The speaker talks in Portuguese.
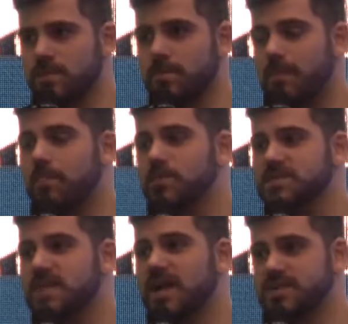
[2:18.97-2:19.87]
Para
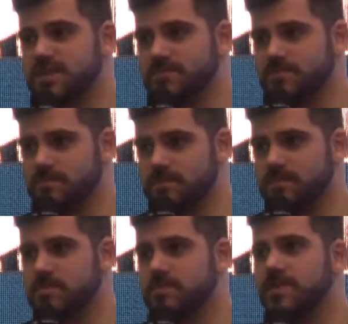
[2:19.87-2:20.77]
postagem.
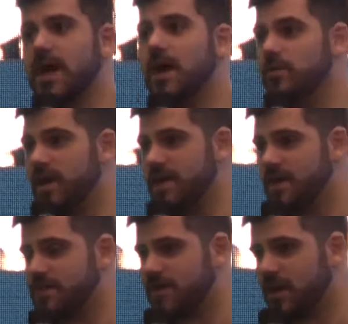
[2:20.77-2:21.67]
Tá, não é
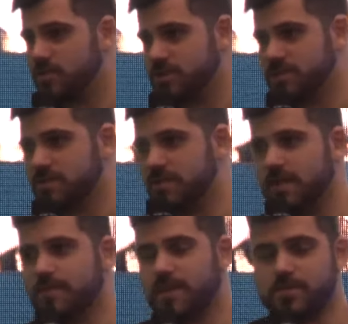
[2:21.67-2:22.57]
aquele de ficar curtindo
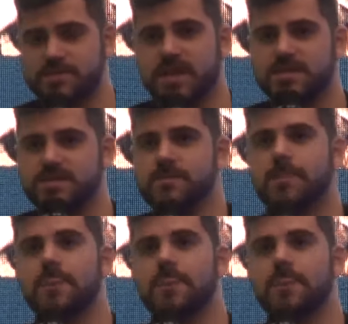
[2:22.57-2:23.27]
também. Para postagem,